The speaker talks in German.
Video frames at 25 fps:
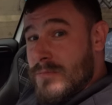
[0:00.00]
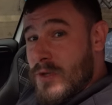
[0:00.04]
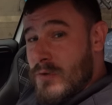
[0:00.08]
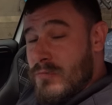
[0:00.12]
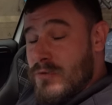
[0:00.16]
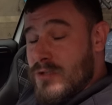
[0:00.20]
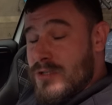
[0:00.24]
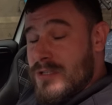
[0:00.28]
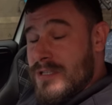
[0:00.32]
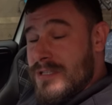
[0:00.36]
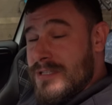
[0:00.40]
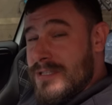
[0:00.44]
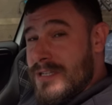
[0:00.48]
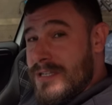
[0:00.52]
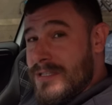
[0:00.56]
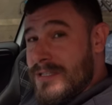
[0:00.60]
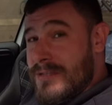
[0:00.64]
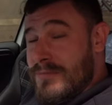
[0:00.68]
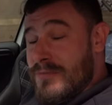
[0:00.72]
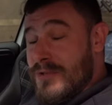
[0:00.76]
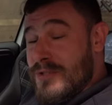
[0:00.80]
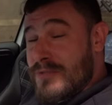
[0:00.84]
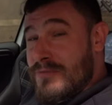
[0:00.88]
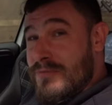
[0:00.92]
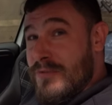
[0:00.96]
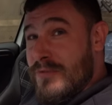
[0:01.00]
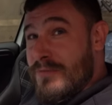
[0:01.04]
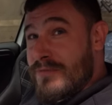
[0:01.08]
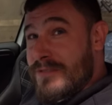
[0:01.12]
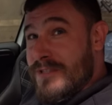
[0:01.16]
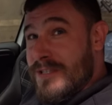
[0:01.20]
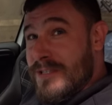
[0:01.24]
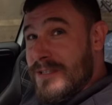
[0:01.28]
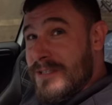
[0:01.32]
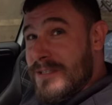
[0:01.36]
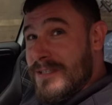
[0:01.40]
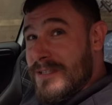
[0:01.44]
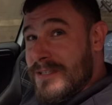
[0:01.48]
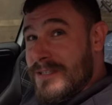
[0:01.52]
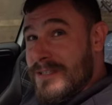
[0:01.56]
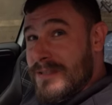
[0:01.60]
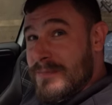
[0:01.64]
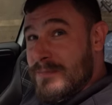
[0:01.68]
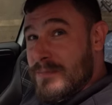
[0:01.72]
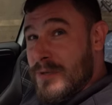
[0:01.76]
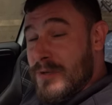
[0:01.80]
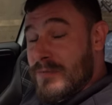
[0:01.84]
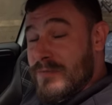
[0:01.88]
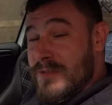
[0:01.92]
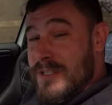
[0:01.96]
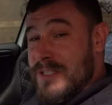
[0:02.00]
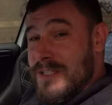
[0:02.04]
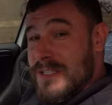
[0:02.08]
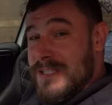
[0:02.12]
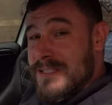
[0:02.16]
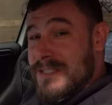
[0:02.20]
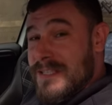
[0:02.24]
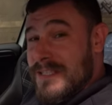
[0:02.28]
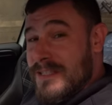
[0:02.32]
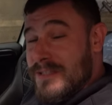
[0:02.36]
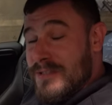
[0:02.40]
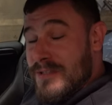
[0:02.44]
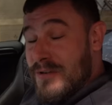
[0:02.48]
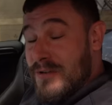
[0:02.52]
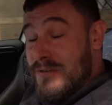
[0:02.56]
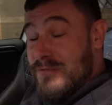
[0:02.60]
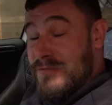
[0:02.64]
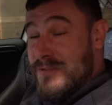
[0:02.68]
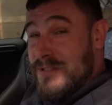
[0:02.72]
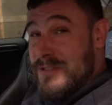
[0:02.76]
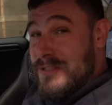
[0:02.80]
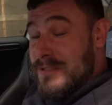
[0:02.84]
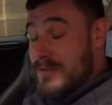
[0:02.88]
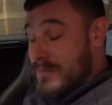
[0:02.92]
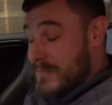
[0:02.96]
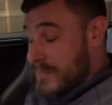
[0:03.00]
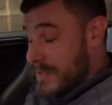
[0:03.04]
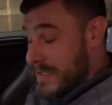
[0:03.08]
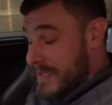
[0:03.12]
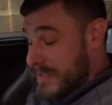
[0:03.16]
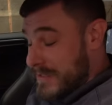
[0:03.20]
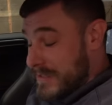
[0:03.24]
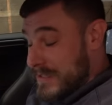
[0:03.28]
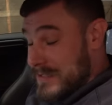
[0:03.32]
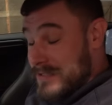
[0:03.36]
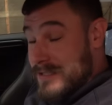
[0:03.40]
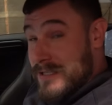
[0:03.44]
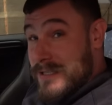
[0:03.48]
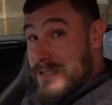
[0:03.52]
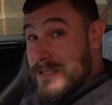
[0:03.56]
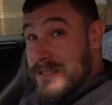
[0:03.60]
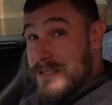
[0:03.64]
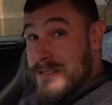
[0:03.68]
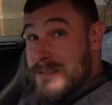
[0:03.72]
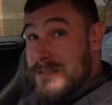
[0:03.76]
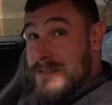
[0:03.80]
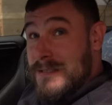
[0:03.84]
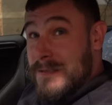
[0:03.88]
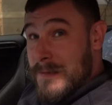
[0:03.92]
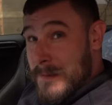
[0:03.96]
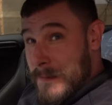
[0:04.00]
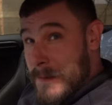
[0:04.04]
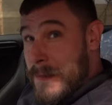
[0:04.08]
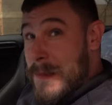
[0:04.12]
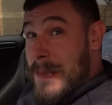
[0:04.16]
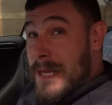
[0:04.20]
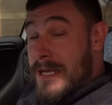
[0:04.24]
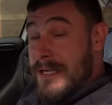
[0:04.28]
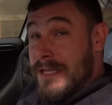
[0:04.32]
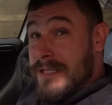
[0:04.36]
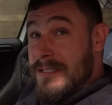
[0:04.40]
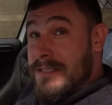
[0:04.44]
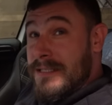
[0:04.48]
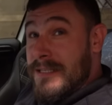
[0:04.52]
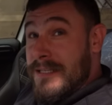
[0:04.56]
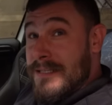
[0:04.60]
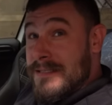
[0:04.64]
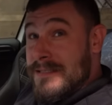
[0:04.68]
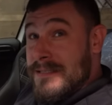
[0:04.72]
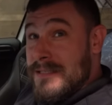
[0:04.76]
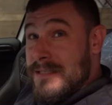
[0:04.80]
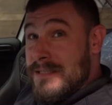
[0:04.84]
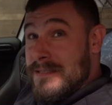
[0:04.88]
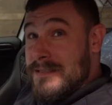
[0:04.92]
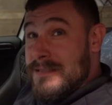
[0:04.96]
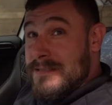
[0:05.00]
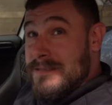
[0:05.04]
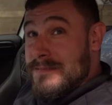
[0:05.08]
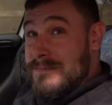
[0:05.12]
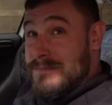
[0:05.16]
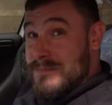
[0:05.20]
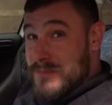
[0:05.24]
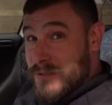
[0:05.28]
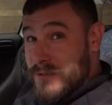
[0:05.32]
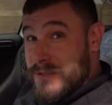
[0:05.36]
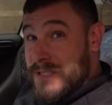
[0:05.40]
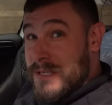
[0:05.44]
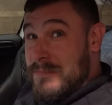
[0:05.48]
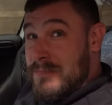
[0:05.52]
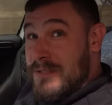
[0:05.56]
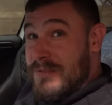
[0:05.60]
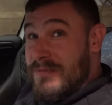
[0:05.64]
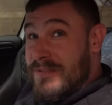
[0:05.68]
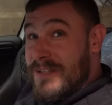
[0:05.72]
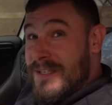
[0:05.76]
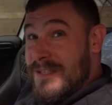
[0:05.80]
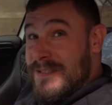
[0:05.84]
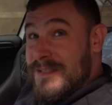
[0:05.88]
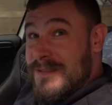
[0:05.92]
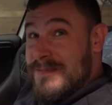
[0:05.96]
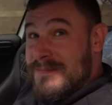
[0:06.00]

Ja, wollte ich gerade sagen, da wird es fünf Zylinder. Dann bauen wir den erst gar nicht auf, dann kommt direkt Datsa rein, ja. GTX-Kit ja. und ab die Fahrt.